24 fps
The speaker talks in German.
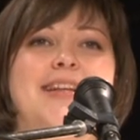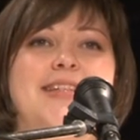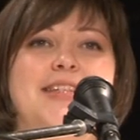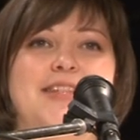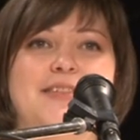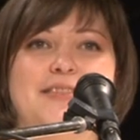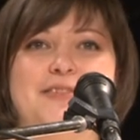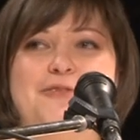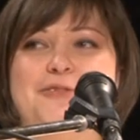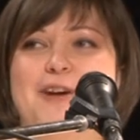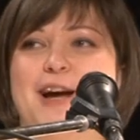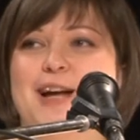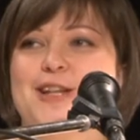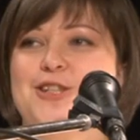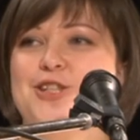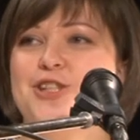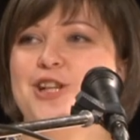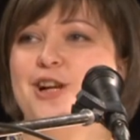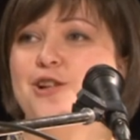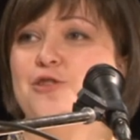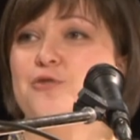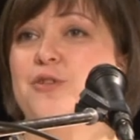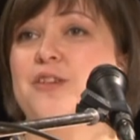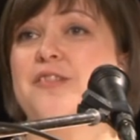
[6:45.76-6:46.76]
Diese
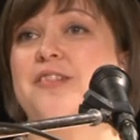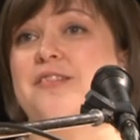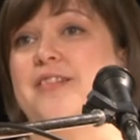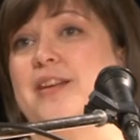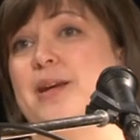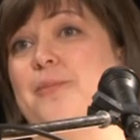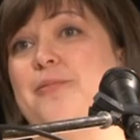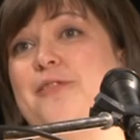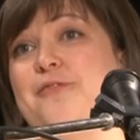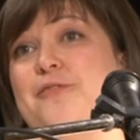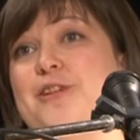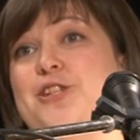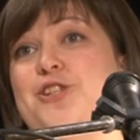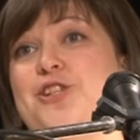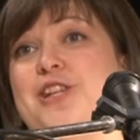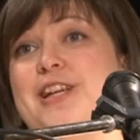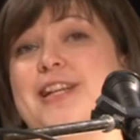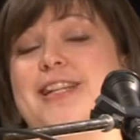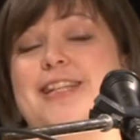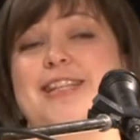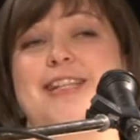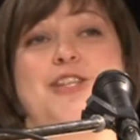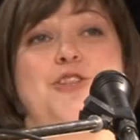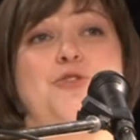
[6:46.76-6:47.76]
Veranstaltung ist
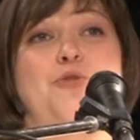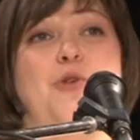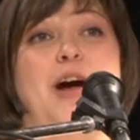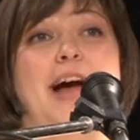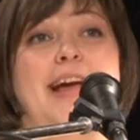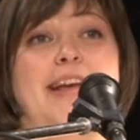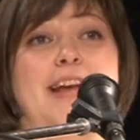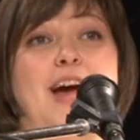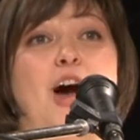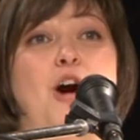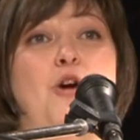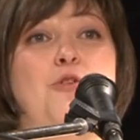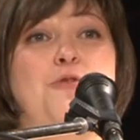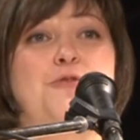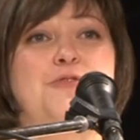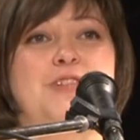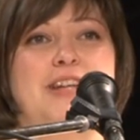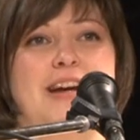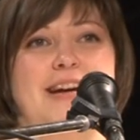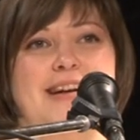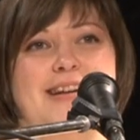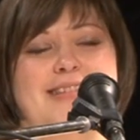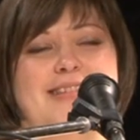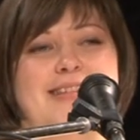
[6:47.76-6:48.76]
selbstverständlich nur ein
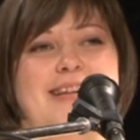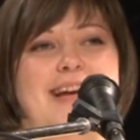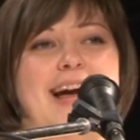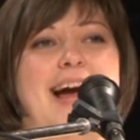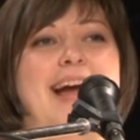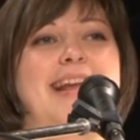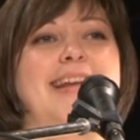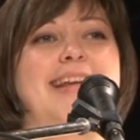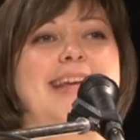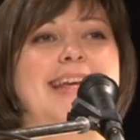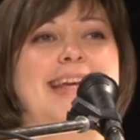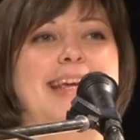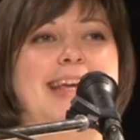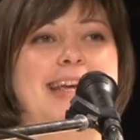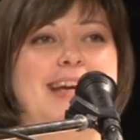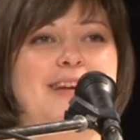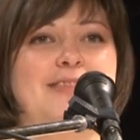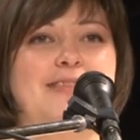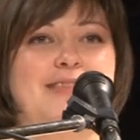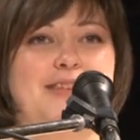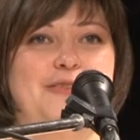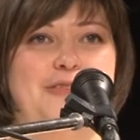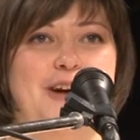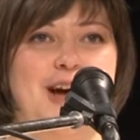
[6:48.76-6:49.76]
Auftakt, eine
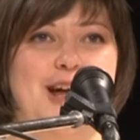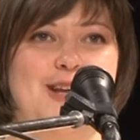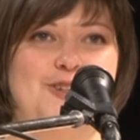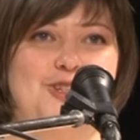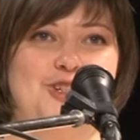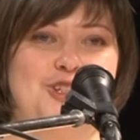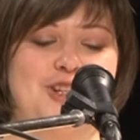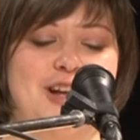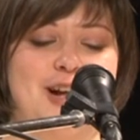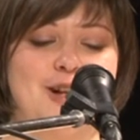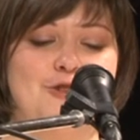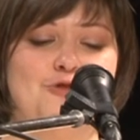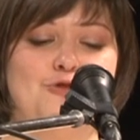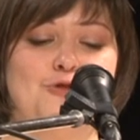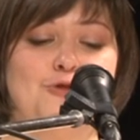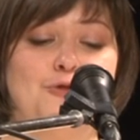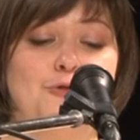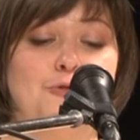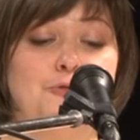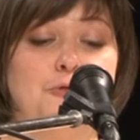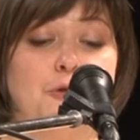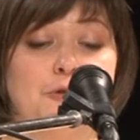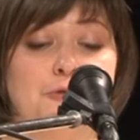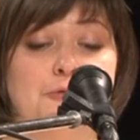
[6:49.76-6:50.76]
erste
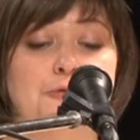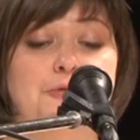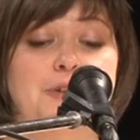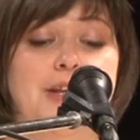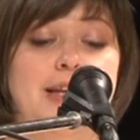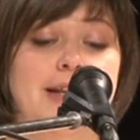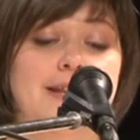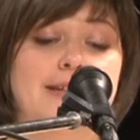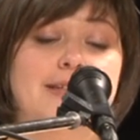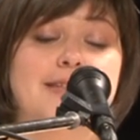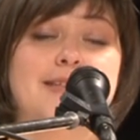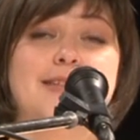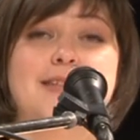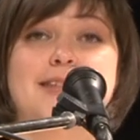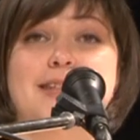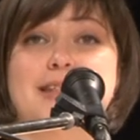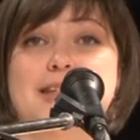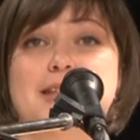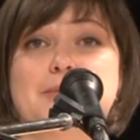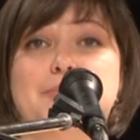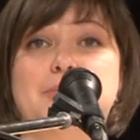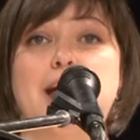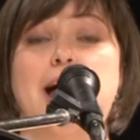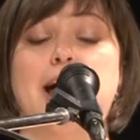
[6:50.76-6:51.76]
Veranstaltung von vielen,
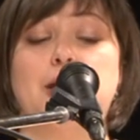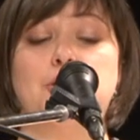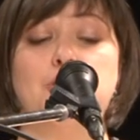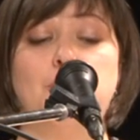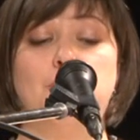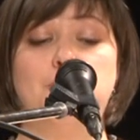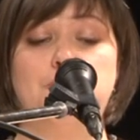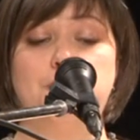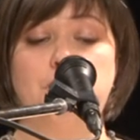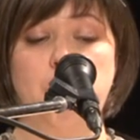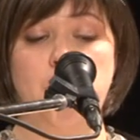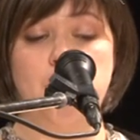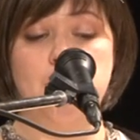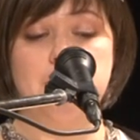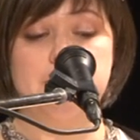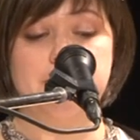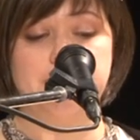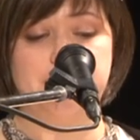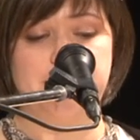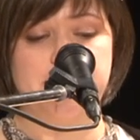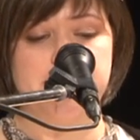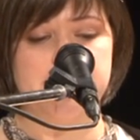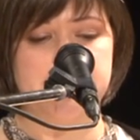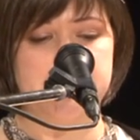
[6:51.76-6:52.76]
die im Jahr noch
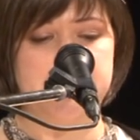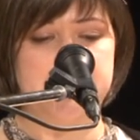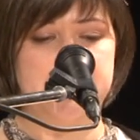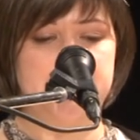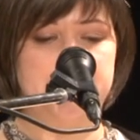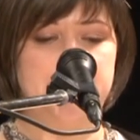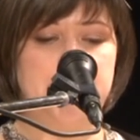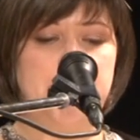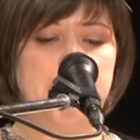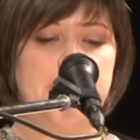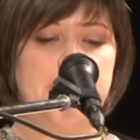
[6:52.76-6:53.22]
folgen wird.